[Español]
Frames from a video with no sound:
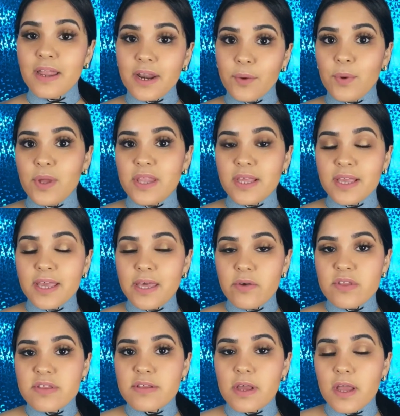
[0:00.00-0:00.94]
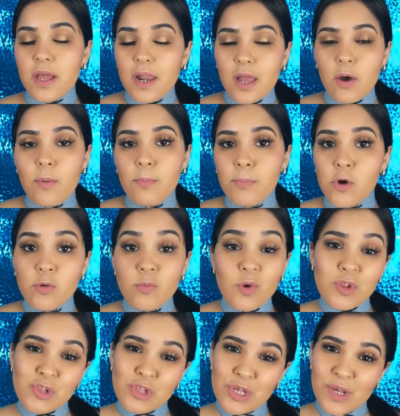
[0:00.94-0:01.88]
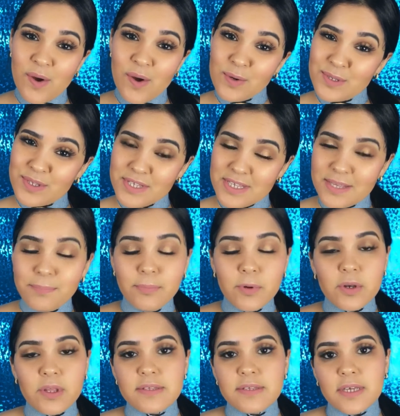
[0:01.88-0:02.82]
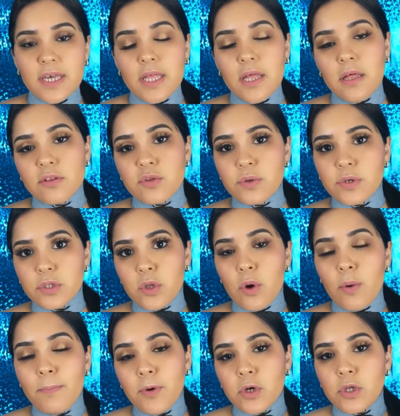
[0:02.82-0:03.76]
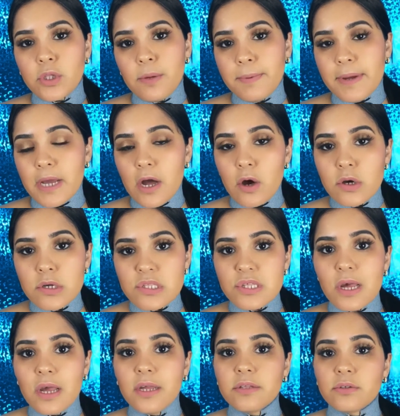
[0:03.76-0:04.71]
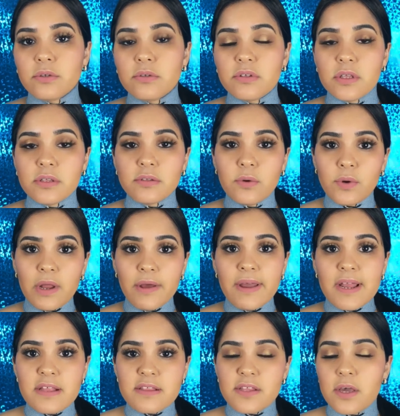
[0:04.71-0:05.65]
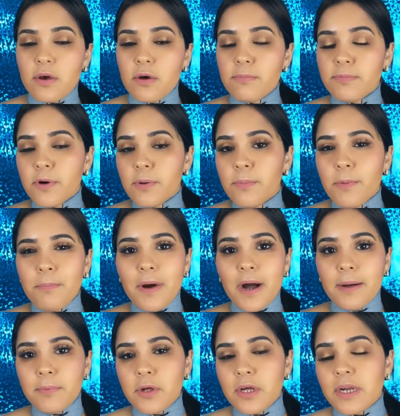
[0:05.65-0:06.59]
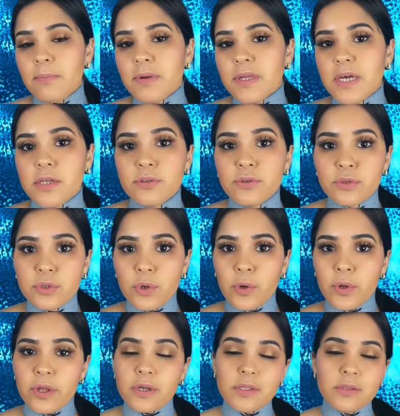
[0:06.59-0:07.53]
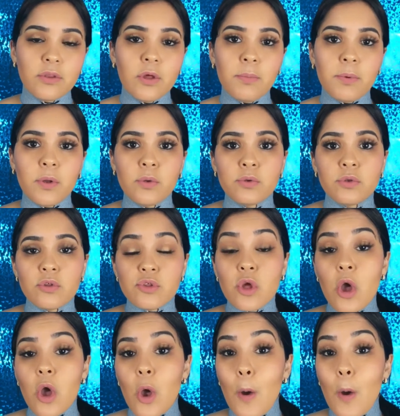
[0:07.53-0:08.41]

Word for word: Recuerden que deben sellarla con polvo sí o sí porque se queda sobre todo un poquito pegajosa. Entonces una vez que la selles con polvo vas a poder aplicar todo el resto de productos